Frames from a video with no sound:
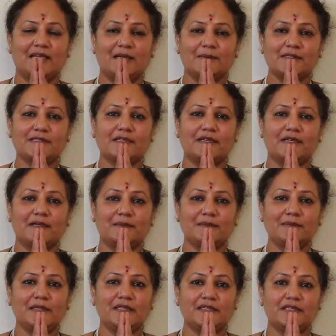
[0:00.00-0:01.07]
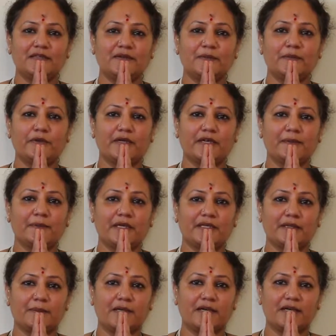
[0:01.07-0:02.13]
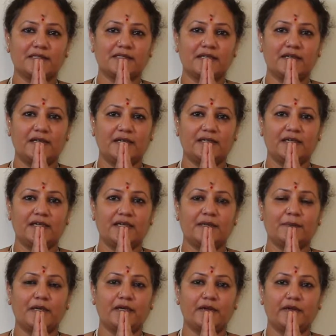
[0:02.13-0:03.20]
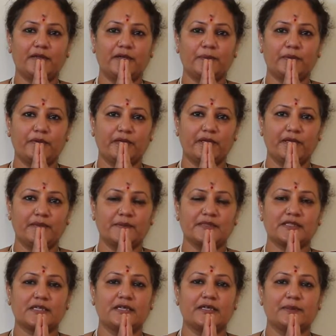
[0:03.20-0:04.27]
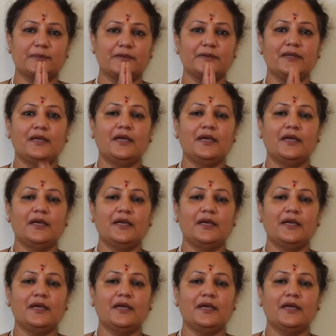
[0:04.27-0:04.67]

నమస్కారం శివమురుగన్ భక్త మహాశైలందరికీ మా హృదయపూర్వక నమస్కారము